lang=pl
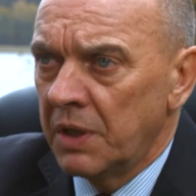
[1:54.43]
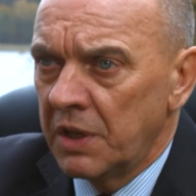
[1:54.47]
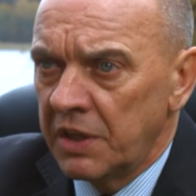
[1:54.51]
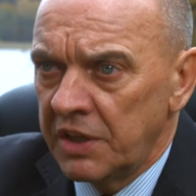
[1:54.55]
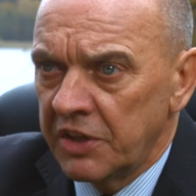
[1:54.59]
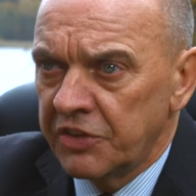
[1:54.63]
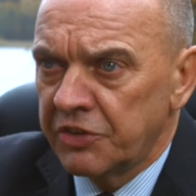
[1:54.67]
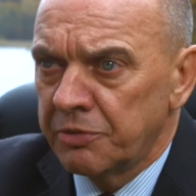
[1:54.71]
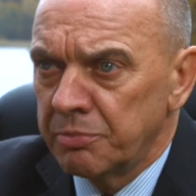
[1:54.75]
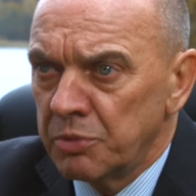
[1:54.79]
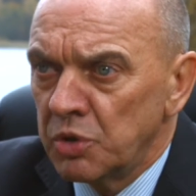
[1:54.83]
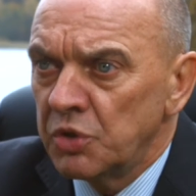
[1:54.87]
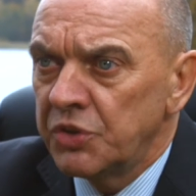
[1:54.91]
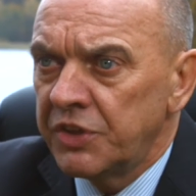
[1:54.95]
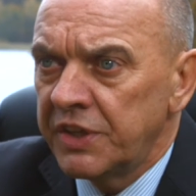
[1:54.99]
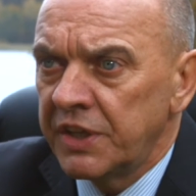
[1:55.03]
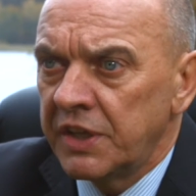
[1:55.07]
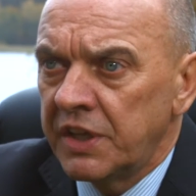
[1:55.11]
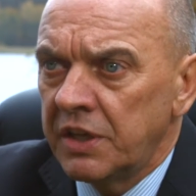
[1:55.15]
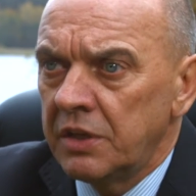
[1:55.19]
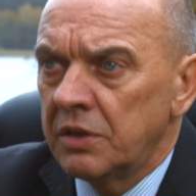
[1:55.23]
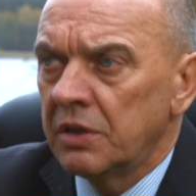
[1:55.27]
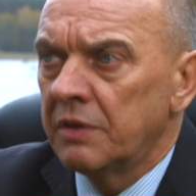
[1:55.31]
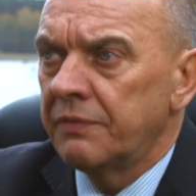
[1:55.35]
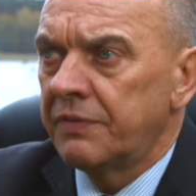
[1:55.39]
Jest
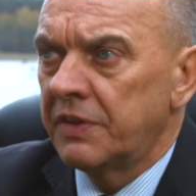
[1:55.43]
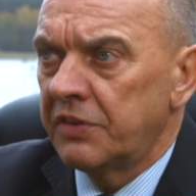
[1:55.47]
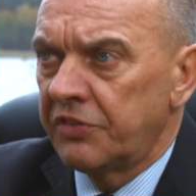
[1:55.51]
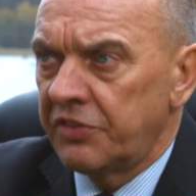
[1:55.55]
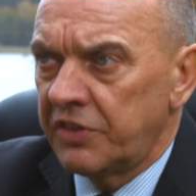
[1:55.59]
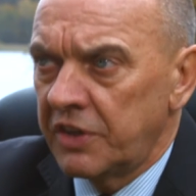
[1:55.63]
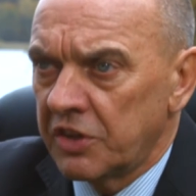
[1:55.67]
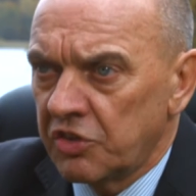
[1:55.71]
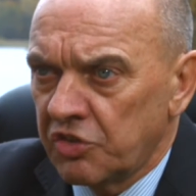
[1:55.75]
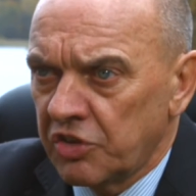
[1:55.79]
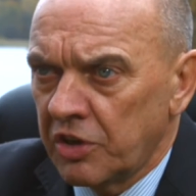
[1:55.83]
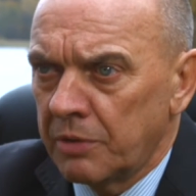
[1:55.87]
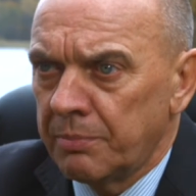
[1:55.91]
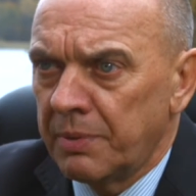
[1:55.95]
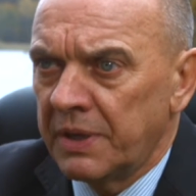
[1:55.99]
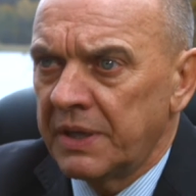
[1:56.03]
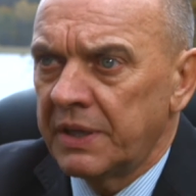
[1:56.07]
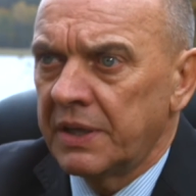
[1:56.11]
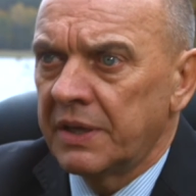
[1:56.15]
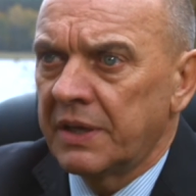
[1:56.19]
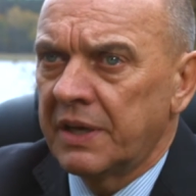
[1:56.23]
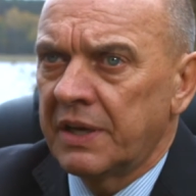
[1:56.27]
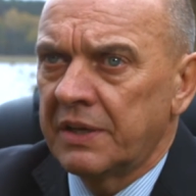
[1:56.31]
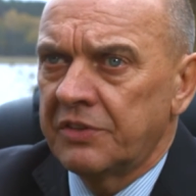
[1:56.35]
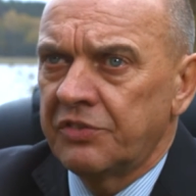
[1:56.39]
multikino, więc nie trzeba
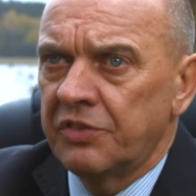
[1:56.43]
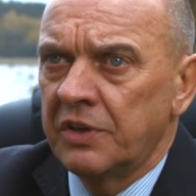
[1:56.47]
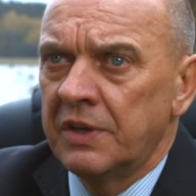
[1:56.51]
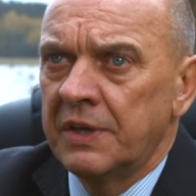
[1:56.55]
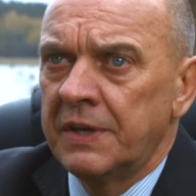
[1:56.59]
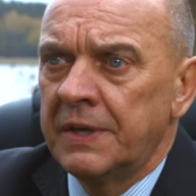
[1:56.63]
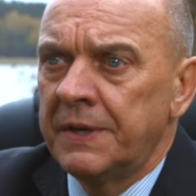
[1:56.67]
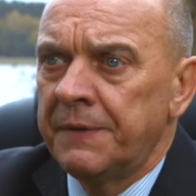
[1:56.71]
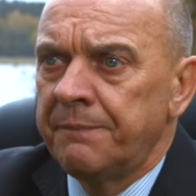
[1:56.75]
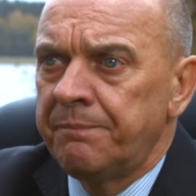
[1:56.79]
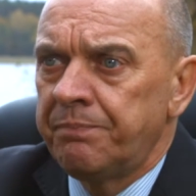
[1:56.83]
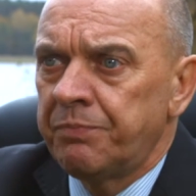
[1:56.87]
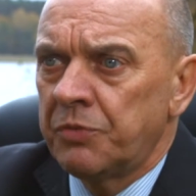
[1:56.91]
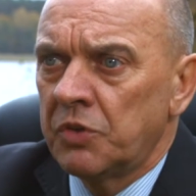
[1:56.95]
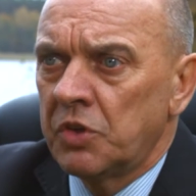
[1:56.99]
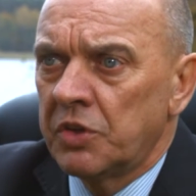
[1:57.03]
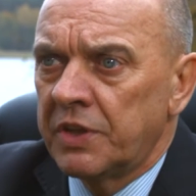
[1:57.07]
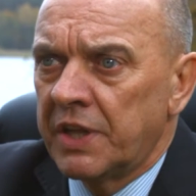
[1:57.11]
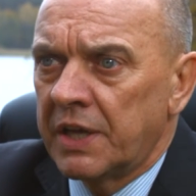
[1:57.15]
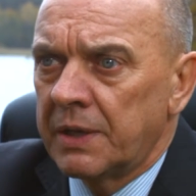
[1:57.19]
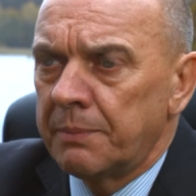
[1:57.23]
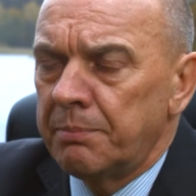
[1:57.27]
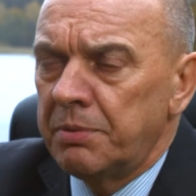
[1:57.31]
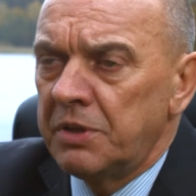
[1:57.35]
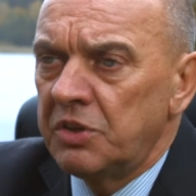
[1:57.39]
jechać do
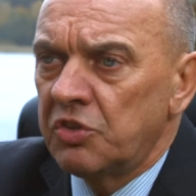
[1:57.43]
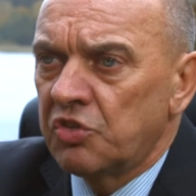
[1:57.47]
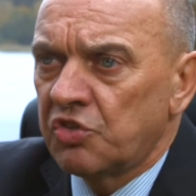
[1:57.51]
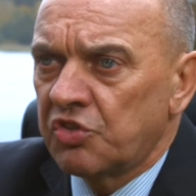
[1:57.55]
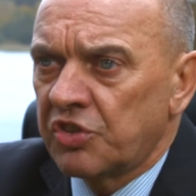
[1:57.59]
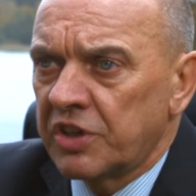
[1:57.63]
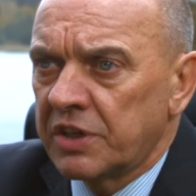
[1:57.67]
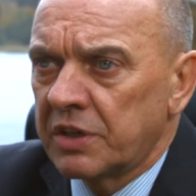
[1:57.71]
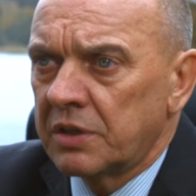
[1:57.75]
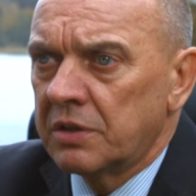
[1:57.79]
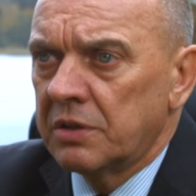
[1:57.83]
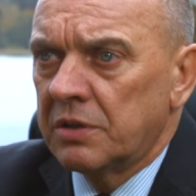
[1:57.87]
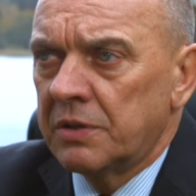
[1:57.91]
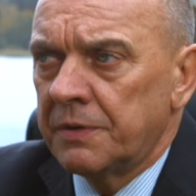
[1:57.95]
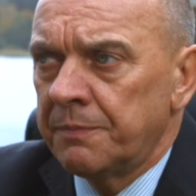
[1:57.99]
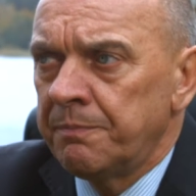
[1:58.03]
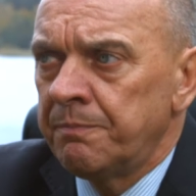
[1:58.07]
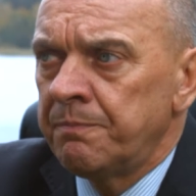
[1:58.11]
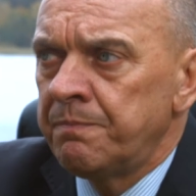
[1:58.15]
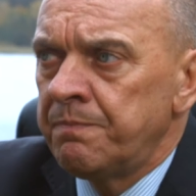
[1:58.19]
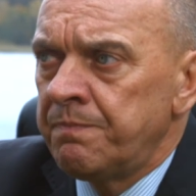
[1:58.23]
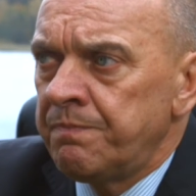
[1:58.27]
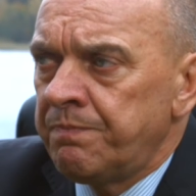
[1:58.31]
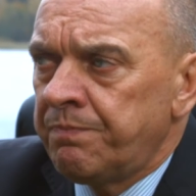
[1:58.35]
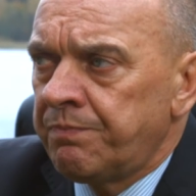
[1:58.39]
najbliższego
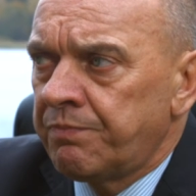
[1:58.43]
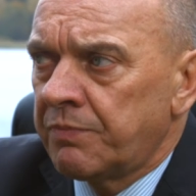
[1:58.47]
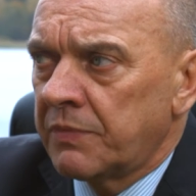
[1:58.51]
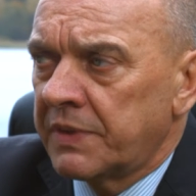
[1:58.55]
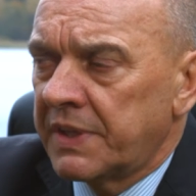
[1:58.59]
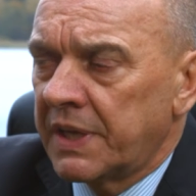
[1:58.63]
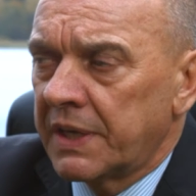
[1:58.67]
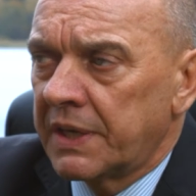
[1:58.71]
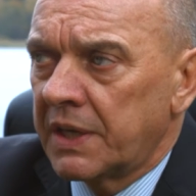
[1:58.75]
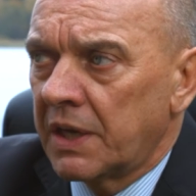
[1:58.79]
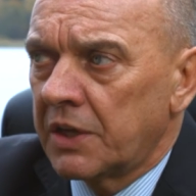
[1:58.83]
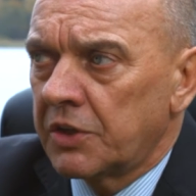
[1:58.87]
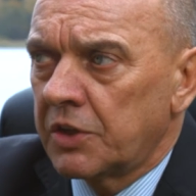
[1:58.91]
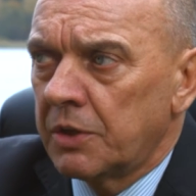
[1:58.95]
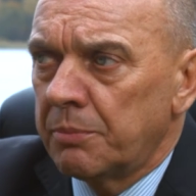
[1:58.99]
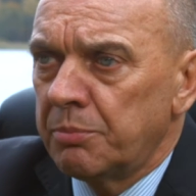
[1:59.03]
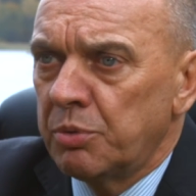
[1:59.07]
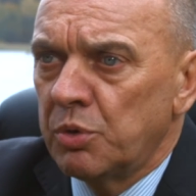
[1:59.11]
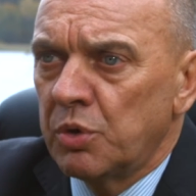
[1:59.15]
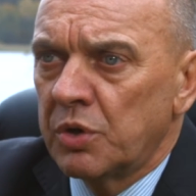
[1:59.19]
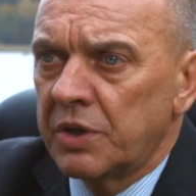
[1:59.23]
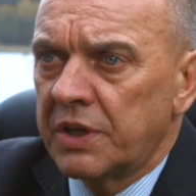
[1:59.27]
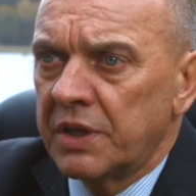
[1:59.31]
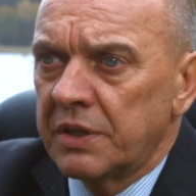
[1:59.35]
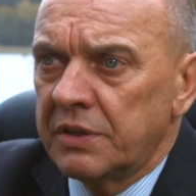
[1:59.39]
tak jak to
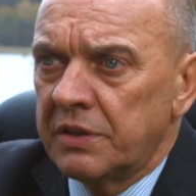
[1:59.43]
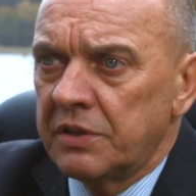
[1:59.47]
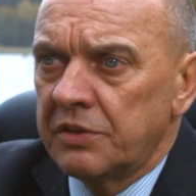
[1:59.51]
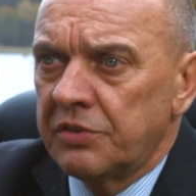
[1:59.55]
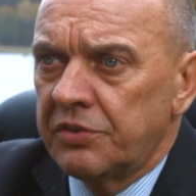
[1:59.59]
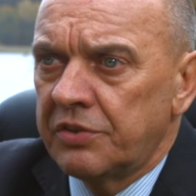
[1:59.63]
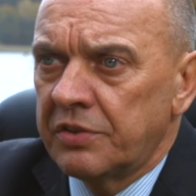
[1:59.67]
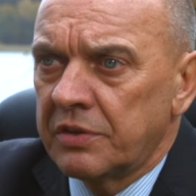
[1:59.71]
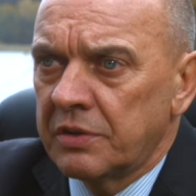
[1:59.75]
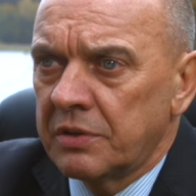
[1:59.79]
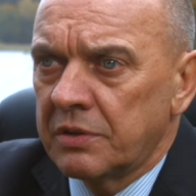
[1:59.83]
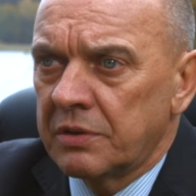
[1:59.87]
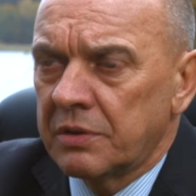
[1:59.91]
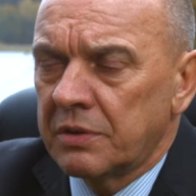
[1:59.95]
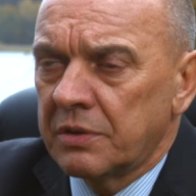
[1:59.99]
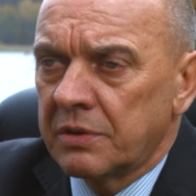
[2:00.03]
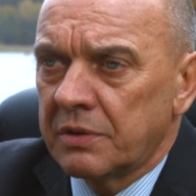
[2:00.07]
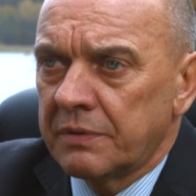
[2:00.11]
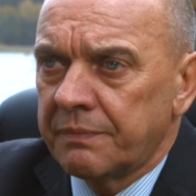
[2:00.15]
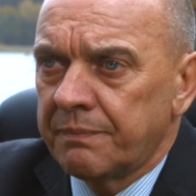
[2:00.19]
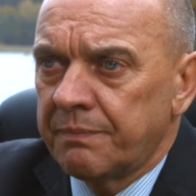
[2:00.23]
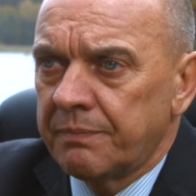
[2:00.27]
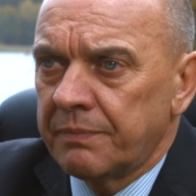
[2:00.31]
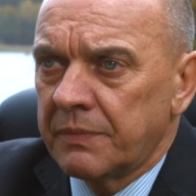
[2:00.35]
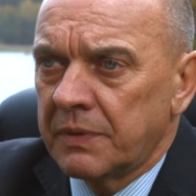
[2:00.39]
było kiedyś
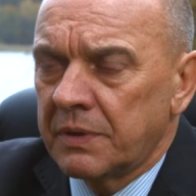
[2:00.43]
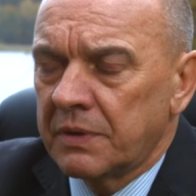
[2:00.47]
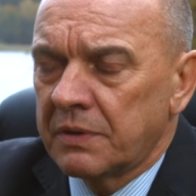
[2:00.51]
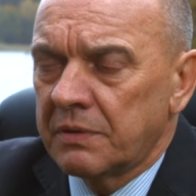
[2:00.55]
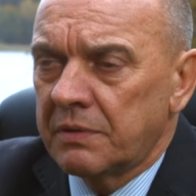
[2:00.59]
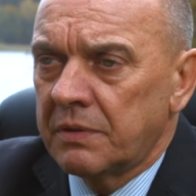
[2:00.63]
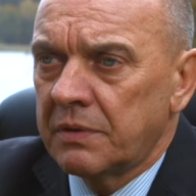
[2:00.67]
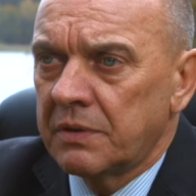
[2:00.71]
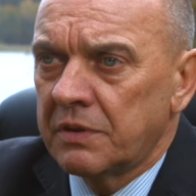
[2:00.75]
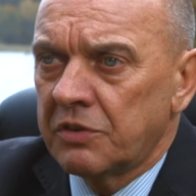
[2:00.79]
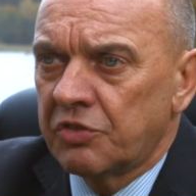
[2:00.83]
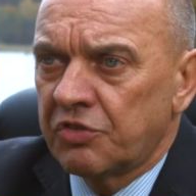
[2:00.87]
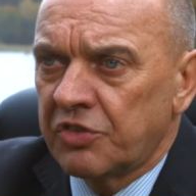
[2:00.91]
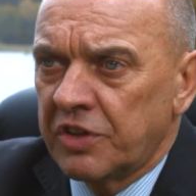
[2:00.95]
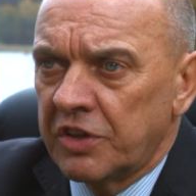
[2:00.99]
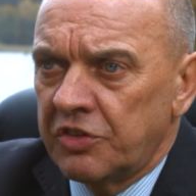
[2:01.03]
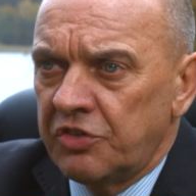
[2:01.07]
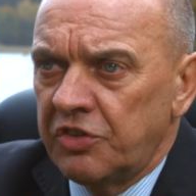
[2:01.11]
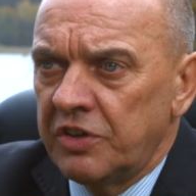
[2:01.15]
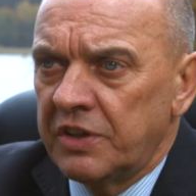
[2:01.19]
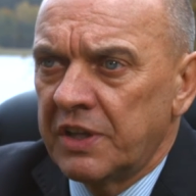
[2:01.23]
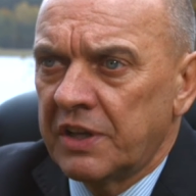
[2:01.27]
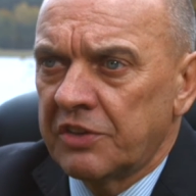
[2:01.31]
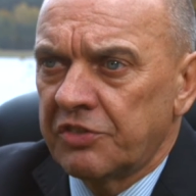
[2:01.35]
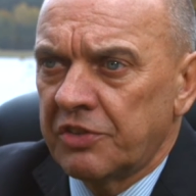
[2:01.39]
y, y, y,
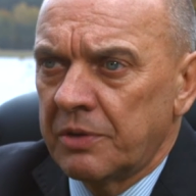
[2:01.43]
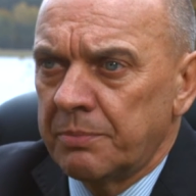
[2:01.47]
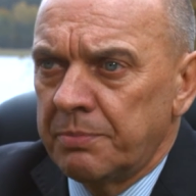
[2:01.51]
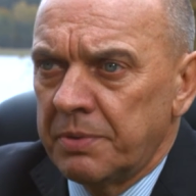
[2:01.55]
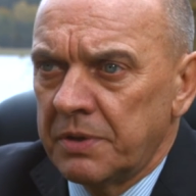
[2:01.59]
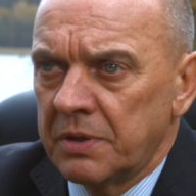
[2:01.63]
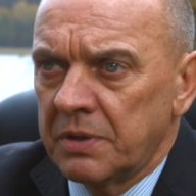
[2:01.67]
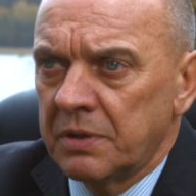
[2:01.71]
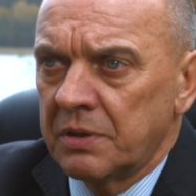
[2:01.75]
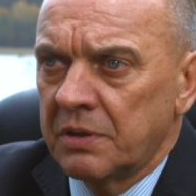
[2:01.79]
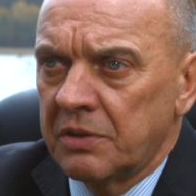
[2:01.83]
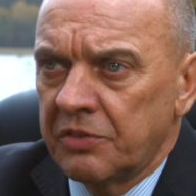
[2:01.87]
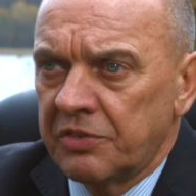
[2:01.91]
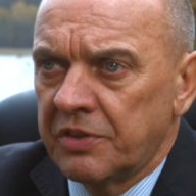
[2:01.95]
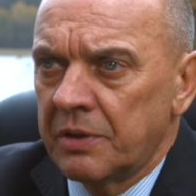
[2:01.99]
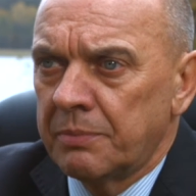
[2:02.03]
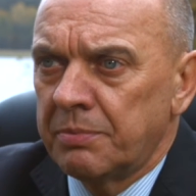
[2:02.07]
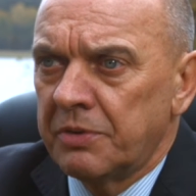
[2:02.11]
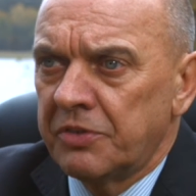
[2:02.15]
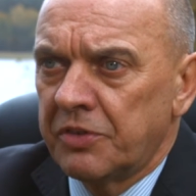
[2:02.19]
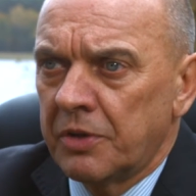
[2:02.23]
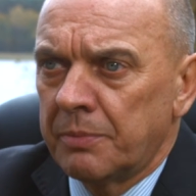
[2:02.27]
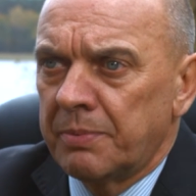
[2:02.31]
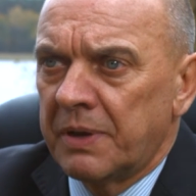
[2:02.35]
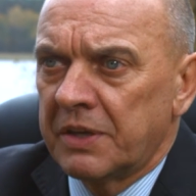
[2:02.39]
Szczecina, żeby,
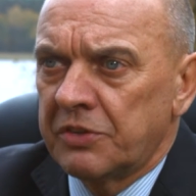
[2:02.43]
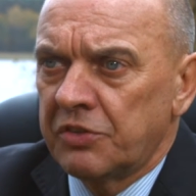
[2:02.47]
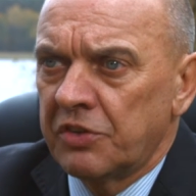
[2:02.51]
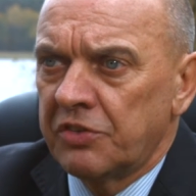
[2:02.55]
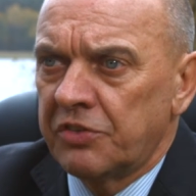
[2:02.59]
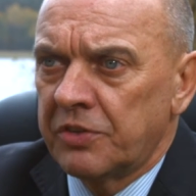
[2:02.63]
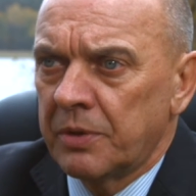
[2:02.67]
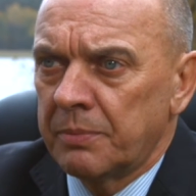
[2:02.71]
żeby zobaczyć